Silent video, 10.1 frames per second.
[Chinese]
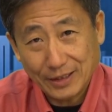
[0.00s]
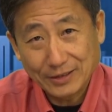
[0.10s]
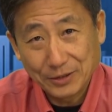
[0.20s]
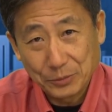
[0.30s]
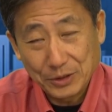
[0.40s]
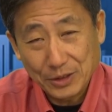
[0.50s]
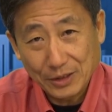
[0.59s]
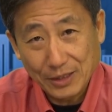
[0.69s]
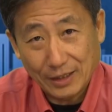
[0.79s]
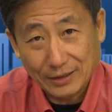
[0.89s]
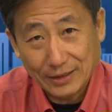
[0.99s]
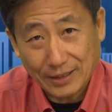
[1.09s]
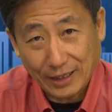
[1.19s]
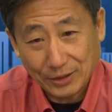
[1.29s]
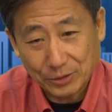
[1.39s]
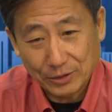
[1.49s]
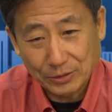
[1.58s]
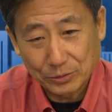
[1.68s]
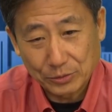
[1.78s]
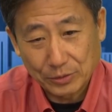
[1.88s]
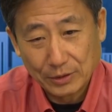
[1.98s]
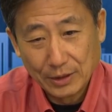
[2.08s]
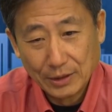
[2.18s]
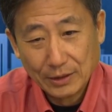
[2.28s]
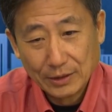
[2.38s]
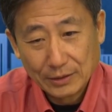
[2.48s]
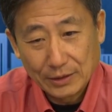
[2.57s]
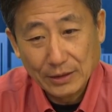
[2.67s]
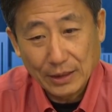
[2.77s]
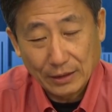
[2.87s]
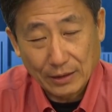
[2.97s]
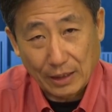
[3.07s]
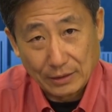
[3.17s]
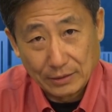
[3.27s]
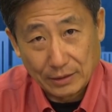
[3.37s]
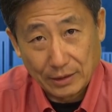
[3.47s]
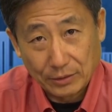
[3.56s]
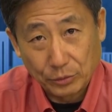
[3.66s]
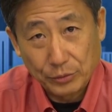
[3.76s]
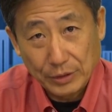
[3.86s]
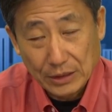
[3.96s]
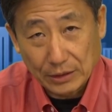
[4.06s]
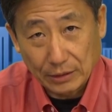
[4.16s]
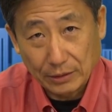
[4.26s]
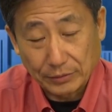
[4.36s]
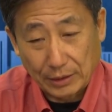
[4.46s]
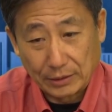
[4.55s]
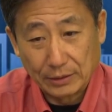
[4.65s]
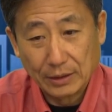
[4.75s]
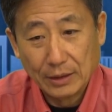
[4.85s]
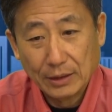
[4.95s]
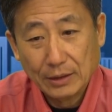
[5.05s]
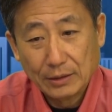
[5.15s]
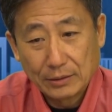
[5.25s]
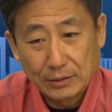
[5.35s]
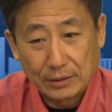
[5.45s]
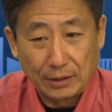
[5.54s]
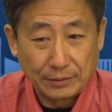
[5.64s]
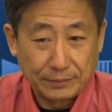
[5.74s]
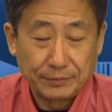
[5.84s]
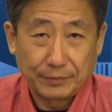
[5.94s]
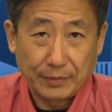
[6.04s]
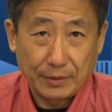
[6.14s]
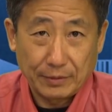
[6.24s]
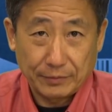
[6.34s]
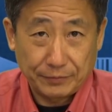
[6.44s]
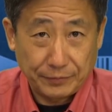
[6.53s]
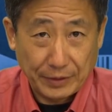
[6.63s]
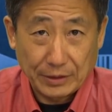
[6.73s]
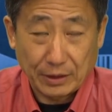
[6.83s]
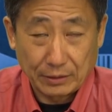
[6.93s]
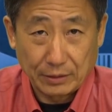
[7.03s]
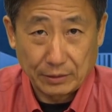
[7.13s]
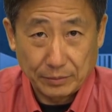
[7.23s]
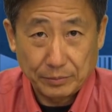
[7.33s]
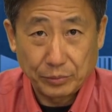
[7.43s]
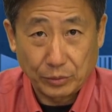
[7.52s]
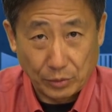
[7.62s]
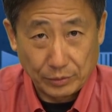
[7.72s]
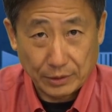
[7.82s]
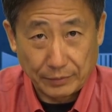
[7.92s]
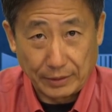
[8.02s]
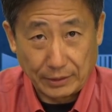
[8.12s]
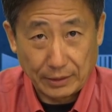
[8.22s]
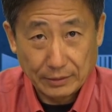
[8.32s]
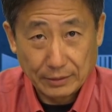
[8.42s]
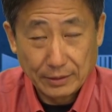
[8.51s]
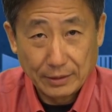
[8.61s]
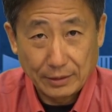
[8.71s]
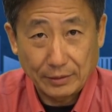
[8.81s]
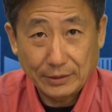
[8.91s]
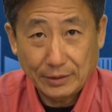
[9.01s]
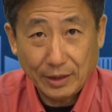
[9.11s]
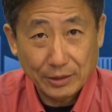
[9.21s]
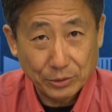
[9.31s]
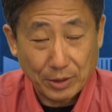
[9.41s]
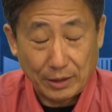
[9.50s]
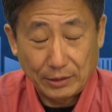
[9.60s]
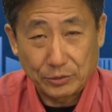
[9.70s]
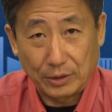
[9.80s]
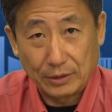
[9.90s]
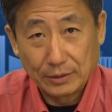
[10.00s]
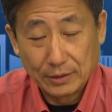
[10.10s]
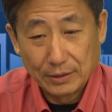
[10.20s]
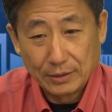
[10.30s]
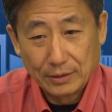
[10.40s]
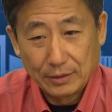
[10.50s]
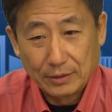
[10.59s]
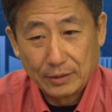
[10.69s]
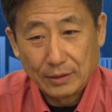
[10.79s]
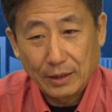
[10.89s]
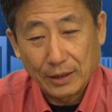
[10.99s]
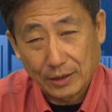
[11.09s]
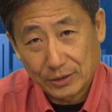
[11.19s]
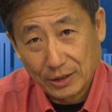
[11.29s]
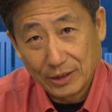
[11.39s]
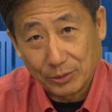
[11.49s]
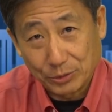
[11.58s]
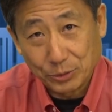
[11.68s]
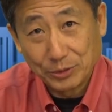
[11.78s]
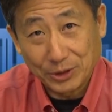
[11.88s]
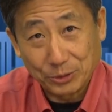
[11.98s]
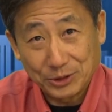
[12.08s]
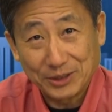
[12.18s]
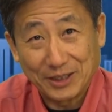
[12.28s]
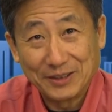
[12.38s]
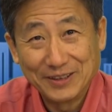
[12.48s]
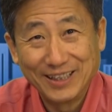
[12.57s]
他这个文章啊，一开头他就是说，今年的感恩节由于疫情的原因，将非常的不同和往年。然后第二句话一转，哎呀，真让我松一口气啊！